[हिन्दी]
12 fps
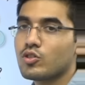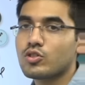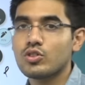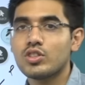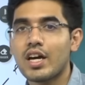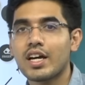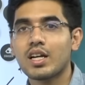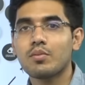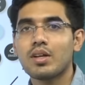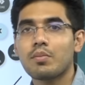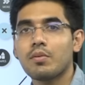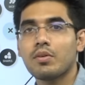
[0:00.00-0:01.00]
कुछ कुछ
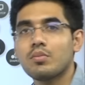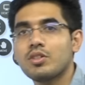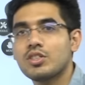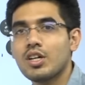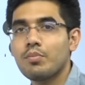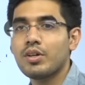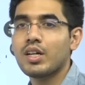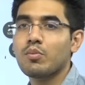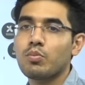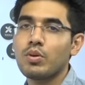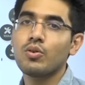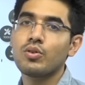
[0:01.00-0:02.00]
डायग्राम्स आपके पास हमेशा अपने
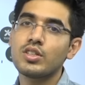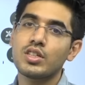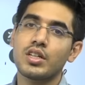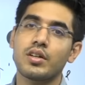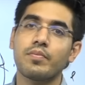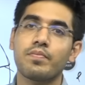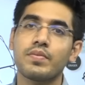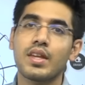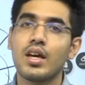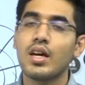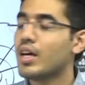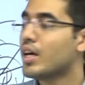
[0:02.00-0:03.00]
टिप्स पे होने चाहिए
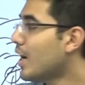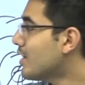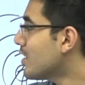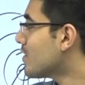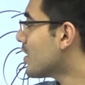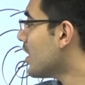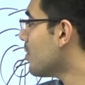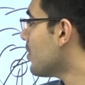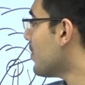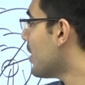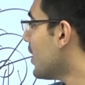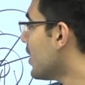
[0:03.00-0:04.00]
एथिक्स के लिए भी
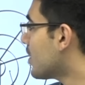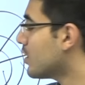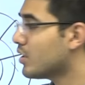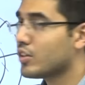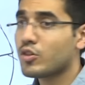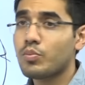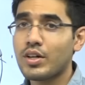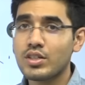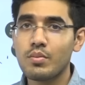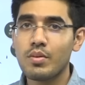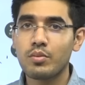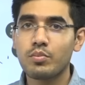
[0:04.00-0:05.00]
मैं एक
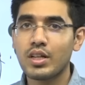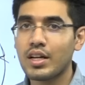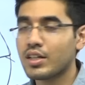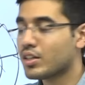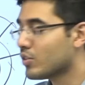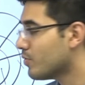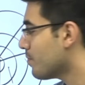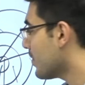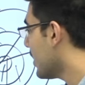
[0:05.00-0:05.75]
स्पेशल uh, बात बता देता हूँ